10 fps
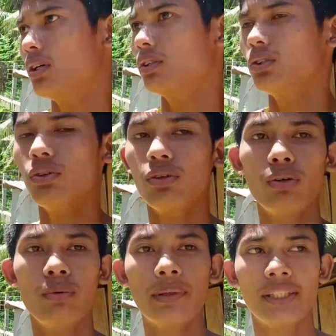
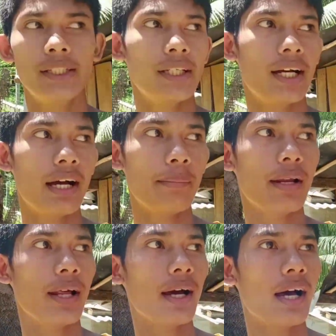So, pasensya nga
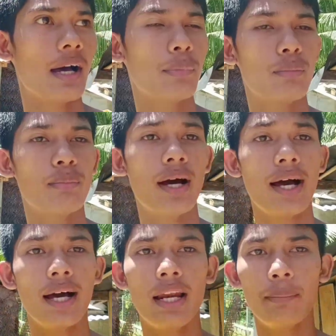pala kahapon
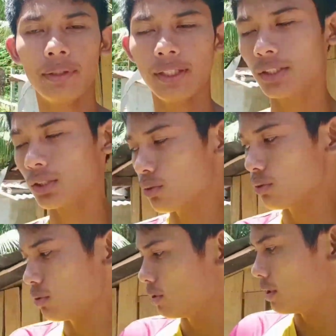mga kalapatids
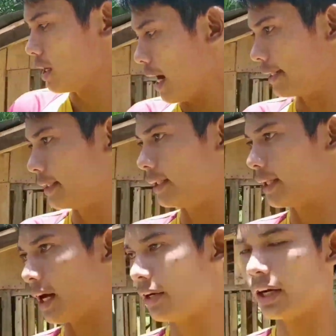kung ah, hindi
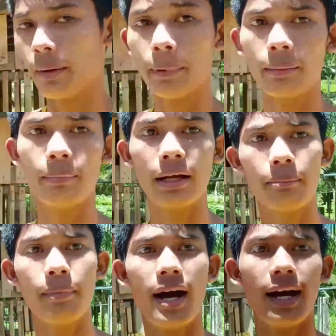tayo nakapag-vlog
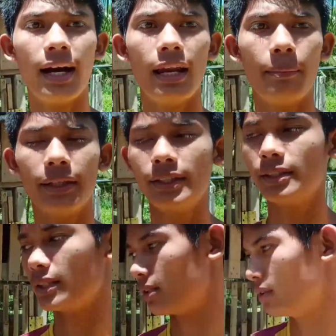mga
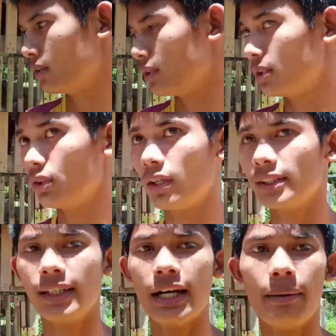kalapatids. Ano? So,
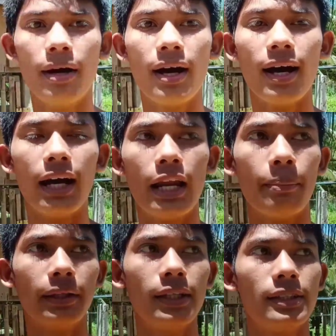kasi nga mga
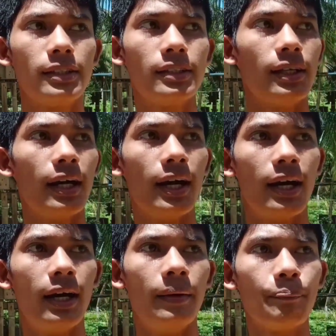kalapatids,
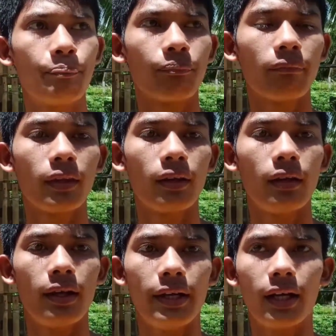ah,
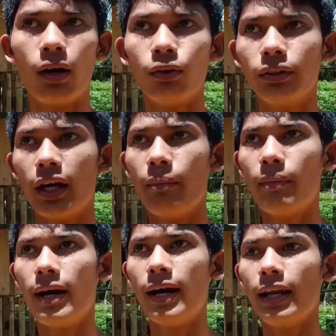nagkakot tayo
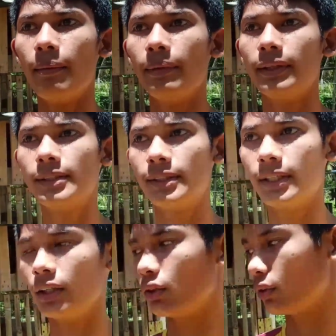mga kalapatids
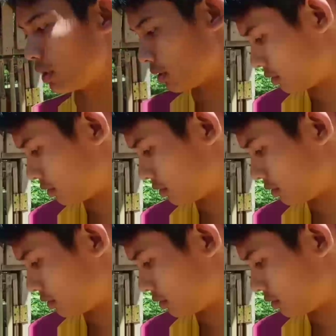ng nyog. Ano?